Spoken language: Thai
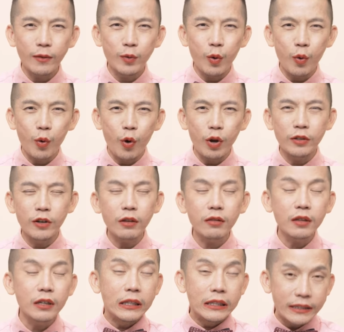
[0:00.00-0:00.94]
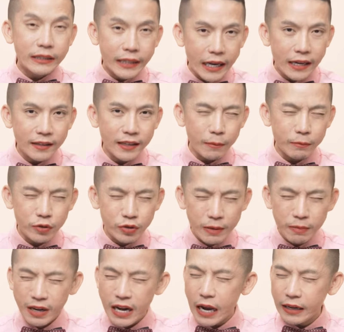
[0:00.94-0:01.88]
ทุกคนก็ตื่นเต้นกับท
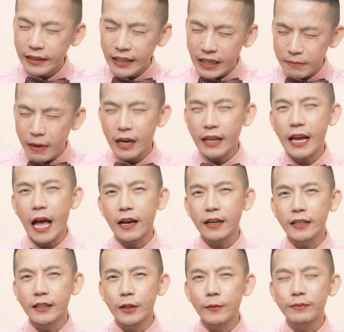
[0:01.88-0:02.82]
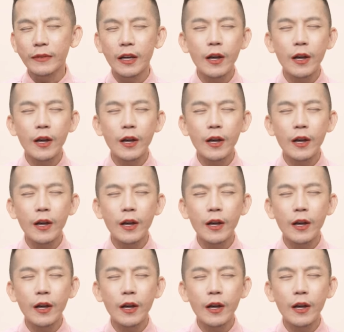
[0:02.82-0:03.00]
ริปครั้งนี้มากเลยค่ะคือ